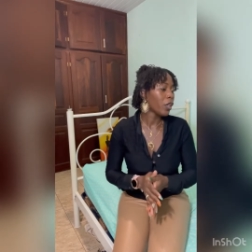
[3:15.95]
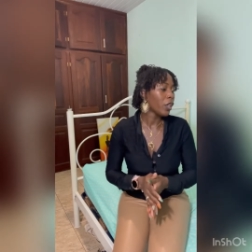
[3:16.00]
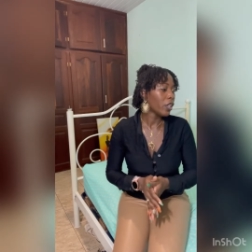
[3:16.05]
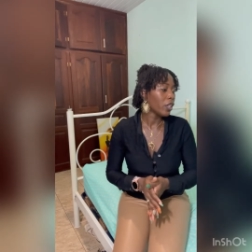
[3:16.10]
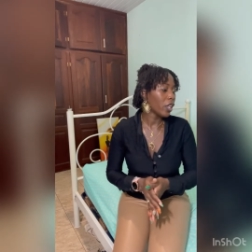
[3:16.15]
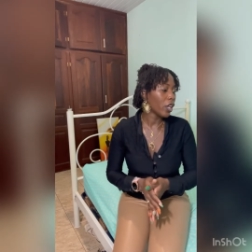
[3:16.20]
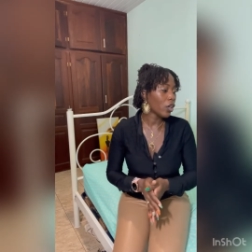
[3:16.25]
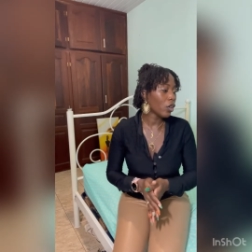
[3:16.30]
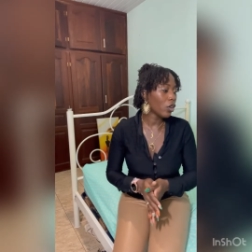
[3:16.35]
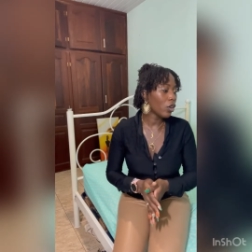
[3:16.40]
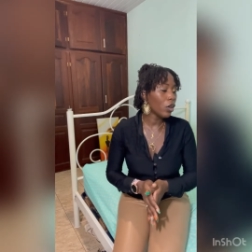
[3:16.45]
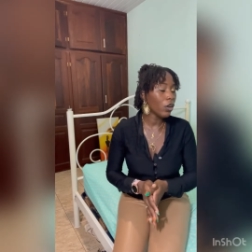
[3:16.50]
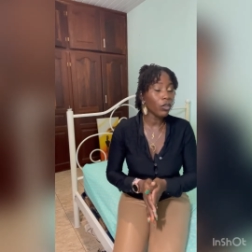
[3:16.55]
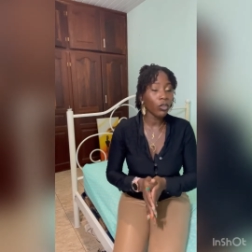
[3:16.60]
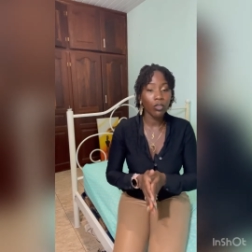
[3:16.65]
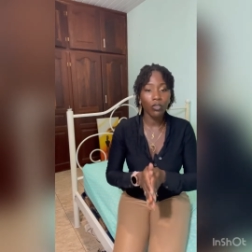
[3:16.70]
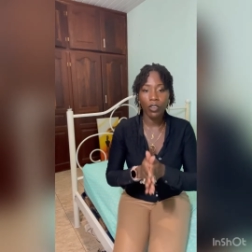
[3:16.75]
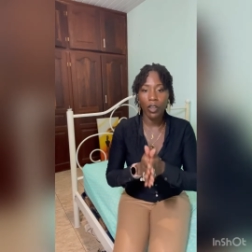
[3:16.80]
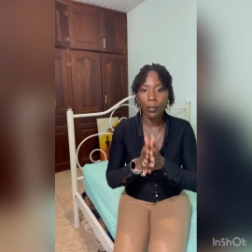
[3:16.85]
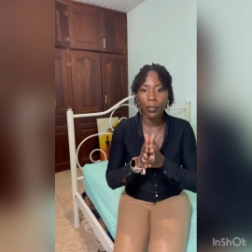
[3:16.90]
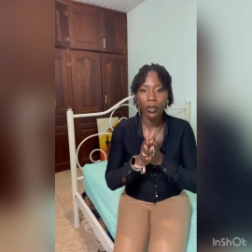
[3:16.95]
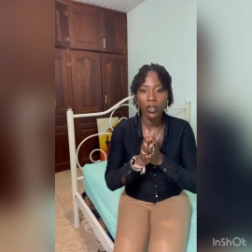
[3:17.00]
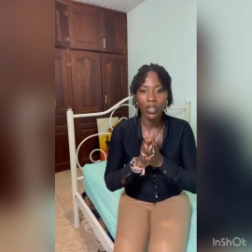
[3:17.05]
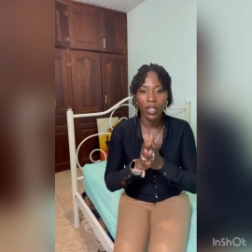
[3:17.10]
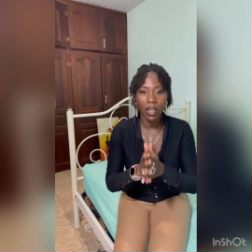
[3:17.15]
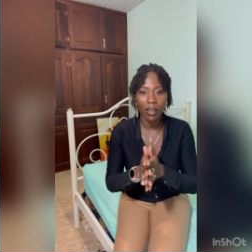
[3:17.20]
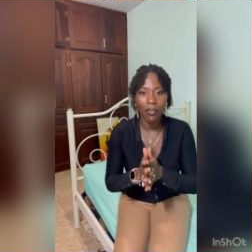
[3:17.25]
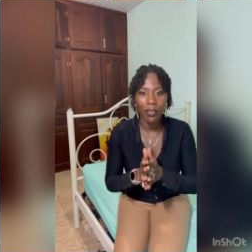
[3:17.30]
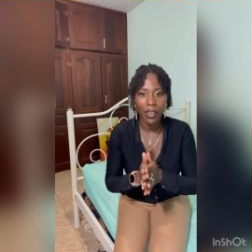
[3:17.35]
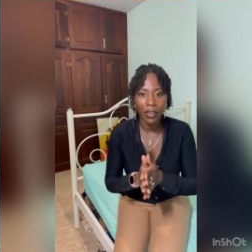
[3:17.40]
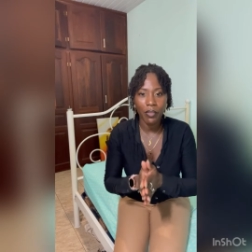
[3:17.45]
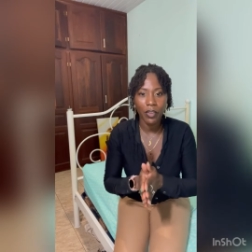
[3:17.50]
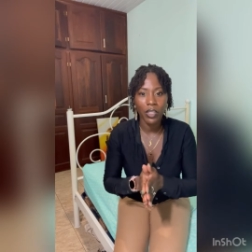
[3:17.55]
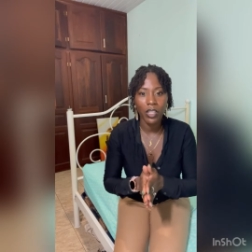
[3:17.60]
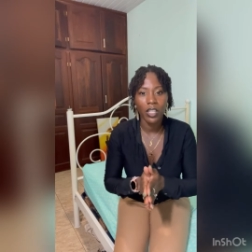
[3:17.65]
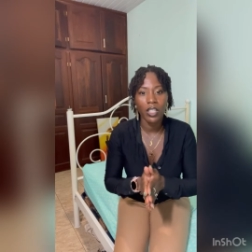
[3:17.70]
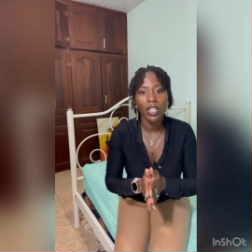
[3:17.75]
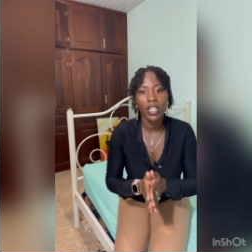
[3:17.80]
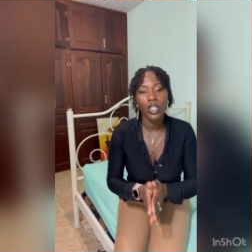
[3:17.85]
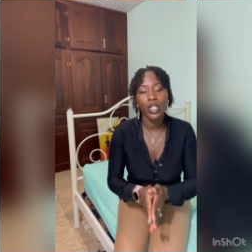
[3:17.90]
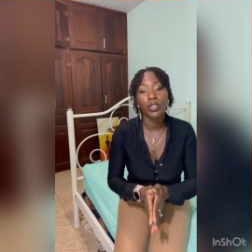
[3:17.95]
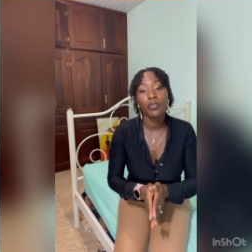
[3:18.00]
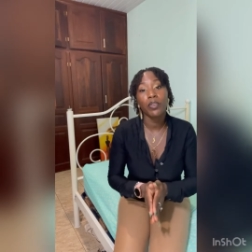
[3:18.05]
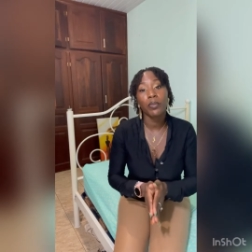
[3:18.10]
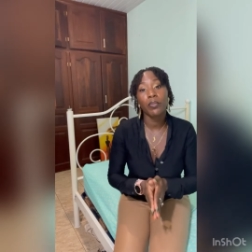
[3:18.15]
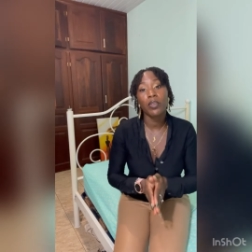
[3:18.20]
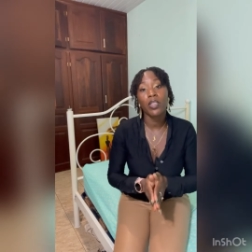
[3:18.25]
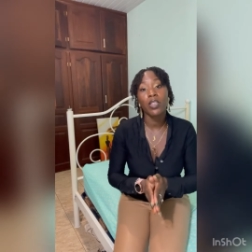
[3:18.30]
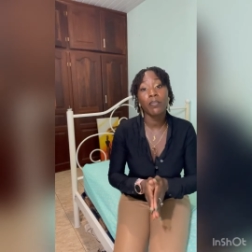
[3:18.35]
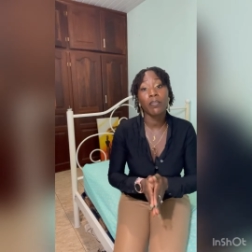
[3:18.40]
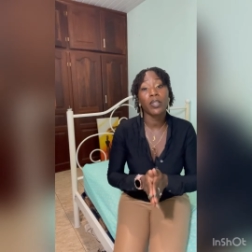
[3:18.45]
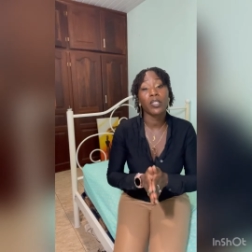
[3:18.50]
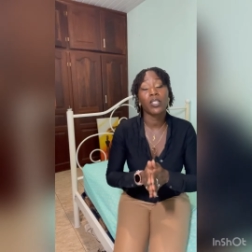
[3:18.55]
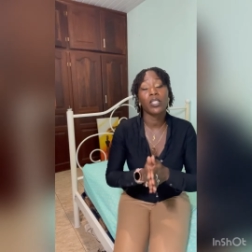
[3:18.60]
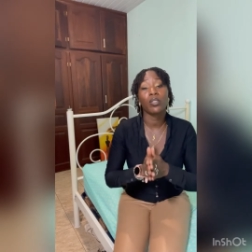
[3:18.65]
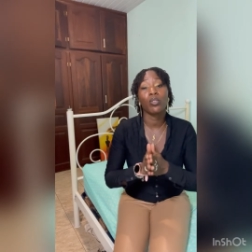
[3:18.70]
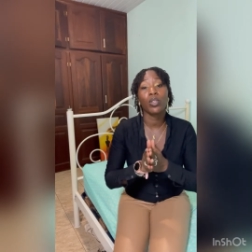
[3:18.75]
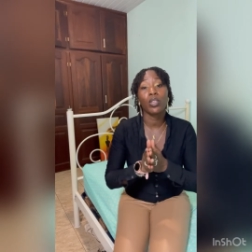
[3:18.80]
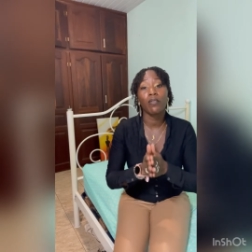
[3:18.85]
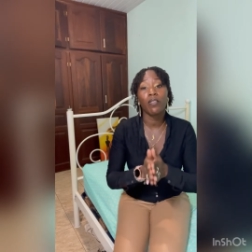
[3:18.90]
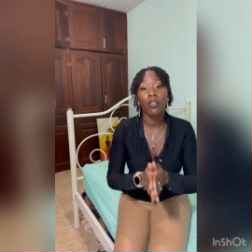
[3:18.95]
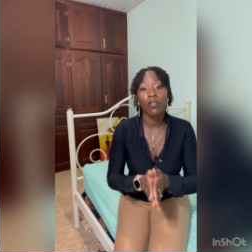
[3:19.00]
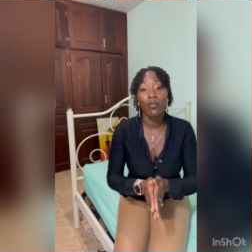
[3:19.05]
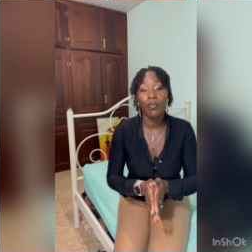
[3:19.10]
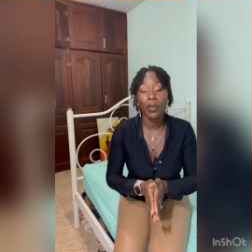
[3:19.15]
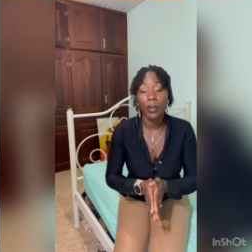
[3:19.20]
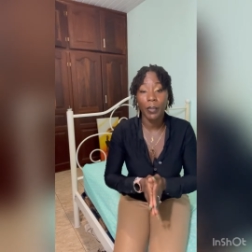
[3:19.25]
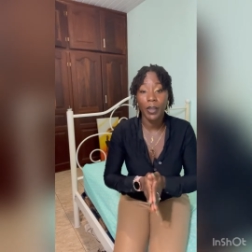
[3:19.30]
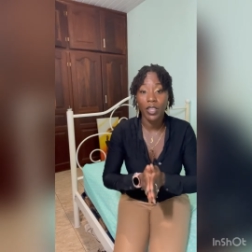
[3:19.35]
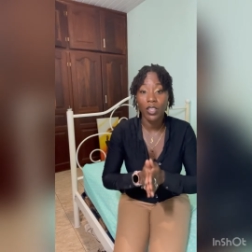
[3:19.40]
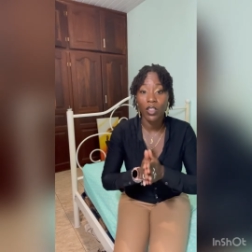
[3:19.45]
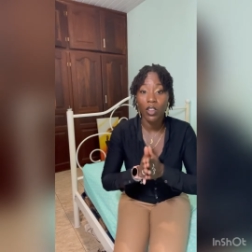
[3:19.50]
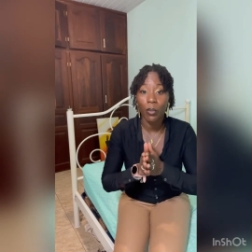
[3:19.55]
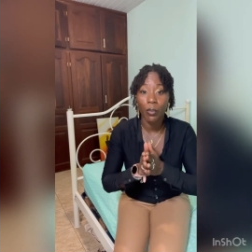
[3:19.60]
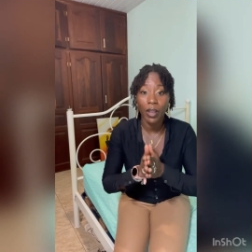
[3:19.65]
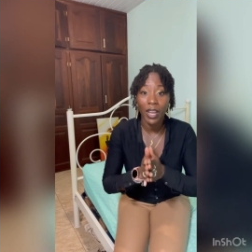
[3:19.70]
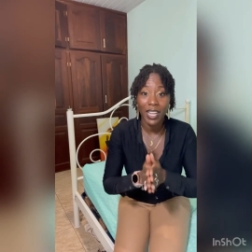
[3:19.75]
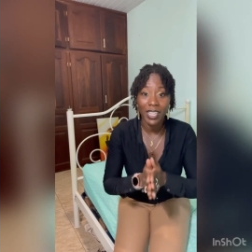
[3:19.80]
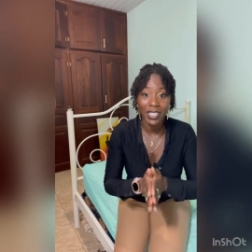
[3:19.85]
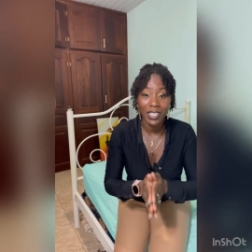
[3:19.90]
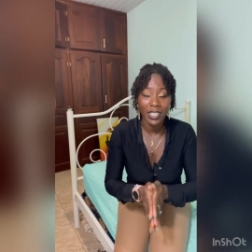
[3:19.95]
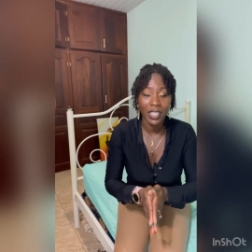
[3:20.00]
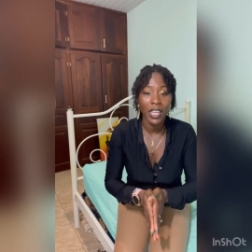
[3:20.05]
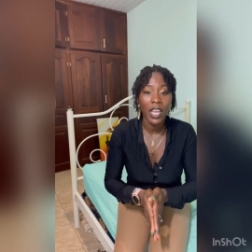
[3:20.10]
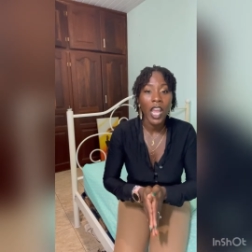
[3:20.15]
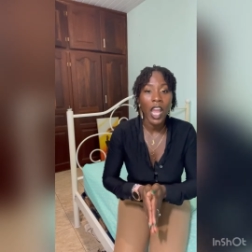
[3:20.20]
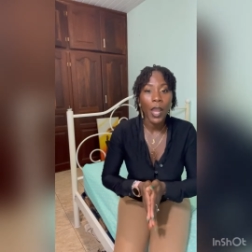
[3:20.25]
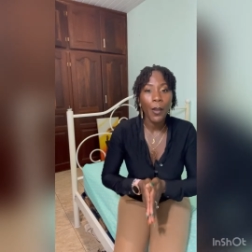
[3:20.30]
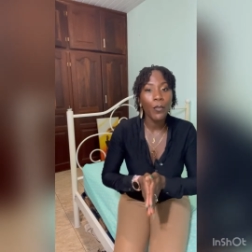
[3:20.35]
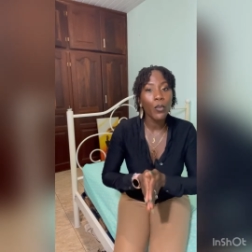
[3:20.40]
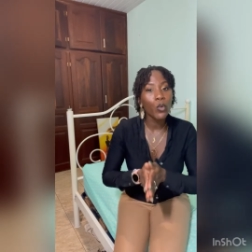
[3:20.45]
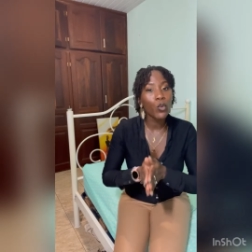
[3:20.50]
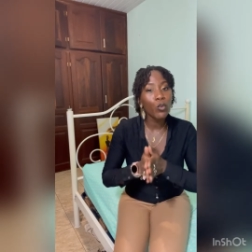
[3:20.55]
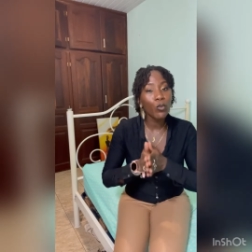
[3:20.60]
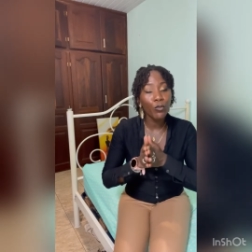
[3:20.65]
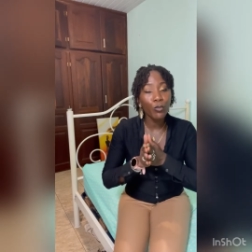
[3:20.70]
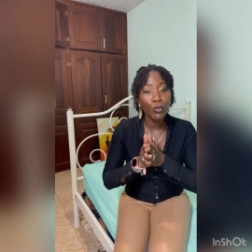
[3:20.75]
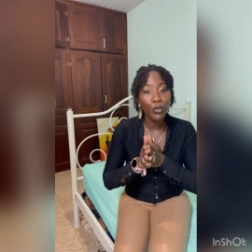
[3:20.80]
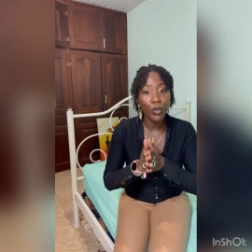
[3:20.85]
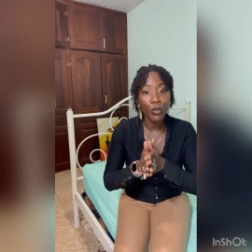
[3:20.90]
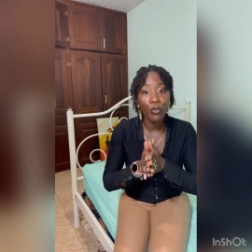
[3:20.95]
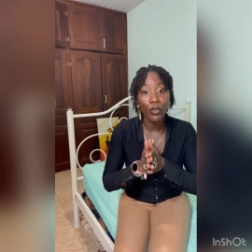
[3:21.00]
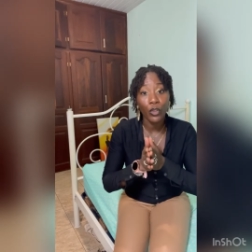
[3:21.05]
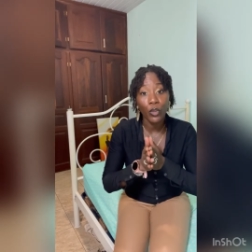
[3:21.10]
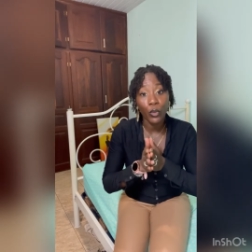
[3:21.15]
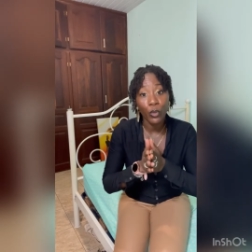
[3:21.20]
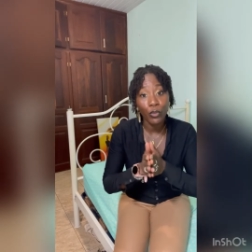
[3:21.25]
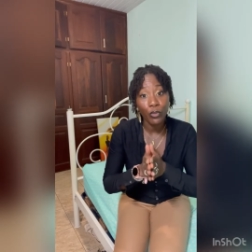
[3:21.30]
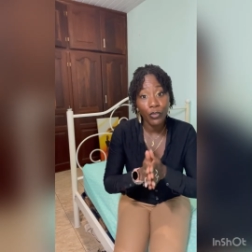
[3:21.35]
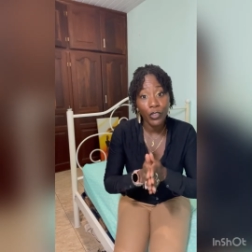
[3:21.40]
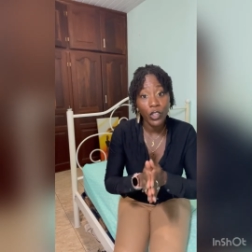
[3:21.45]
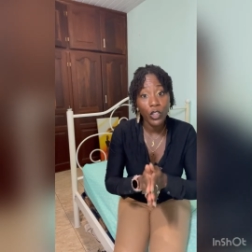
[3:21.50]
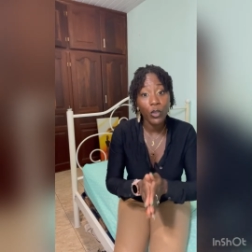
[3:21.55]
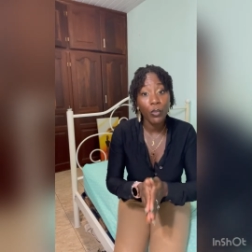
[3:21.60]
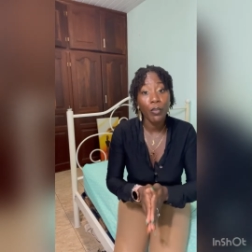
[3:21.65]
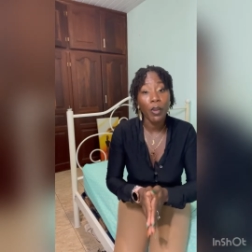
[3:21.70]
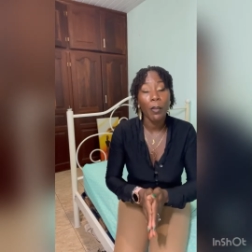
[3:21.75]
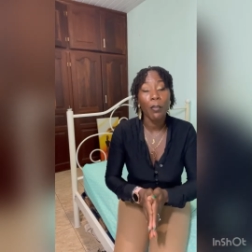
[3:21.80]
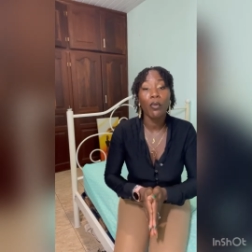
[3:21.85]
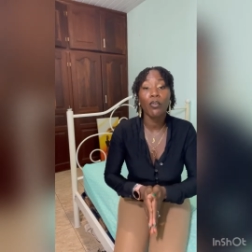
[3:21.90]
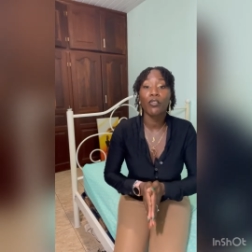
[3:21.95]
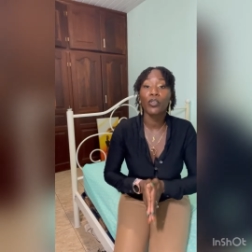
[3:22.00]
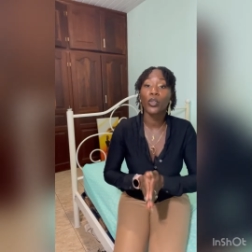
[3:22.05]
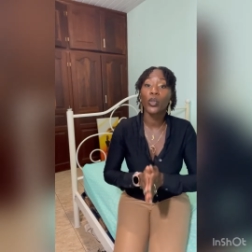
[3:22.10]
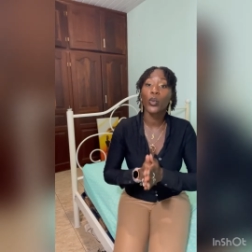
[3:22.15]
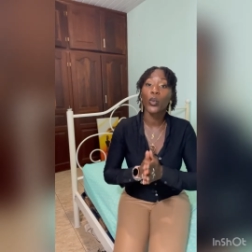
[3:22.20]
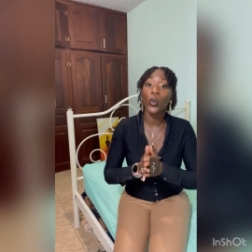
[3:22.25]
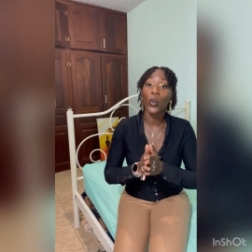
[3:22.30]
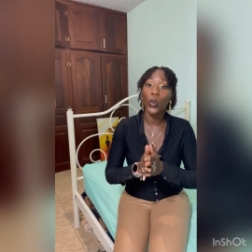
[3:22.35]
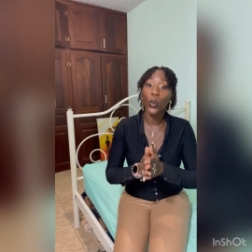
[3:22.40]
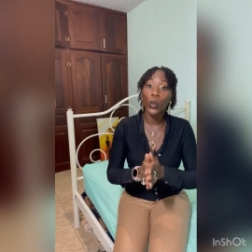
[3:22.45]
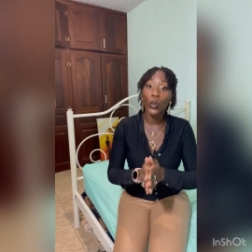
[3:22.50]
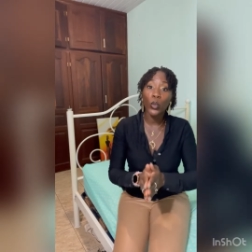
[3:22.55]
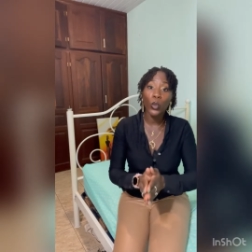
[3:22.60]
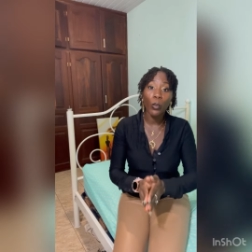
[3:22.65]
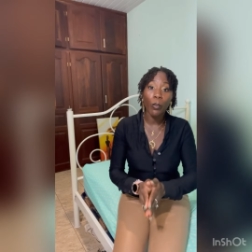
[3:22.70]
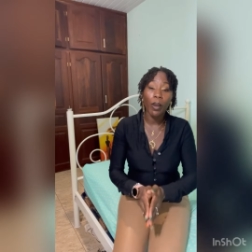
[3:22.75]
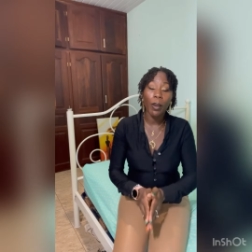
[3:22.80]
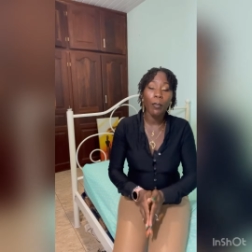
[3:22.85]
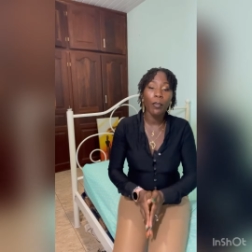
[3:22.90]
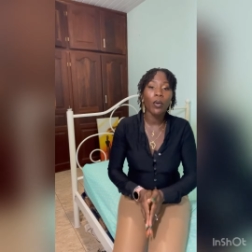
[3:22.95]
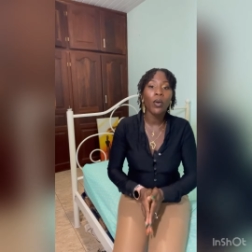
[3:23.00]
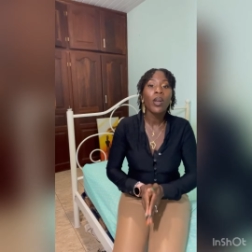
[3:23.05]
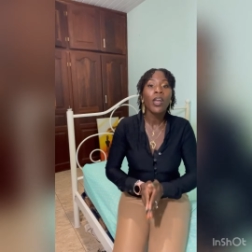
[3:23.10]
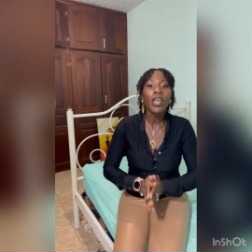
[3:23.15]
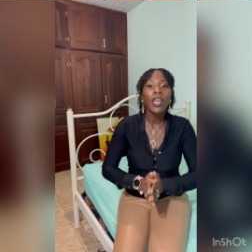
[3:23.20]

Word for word: D'accord De vraiment travailler votre énergie féminine parce que c'est ce qui va vous permettre d'embraser beaucoup mieux votre vie de maman, votre rôle de maman